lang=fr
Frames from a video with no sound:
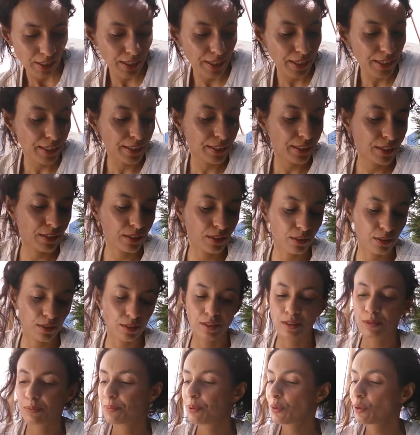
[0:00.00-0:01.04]
Et
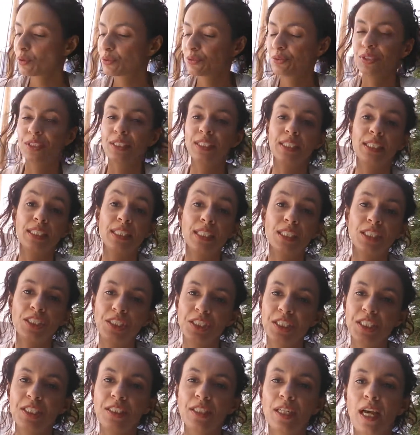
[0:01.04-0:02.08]
pour finir,
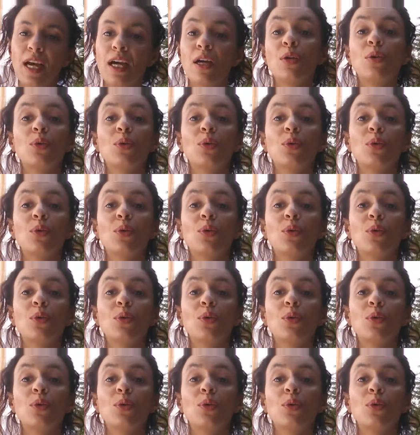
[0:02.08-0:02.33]
j'ai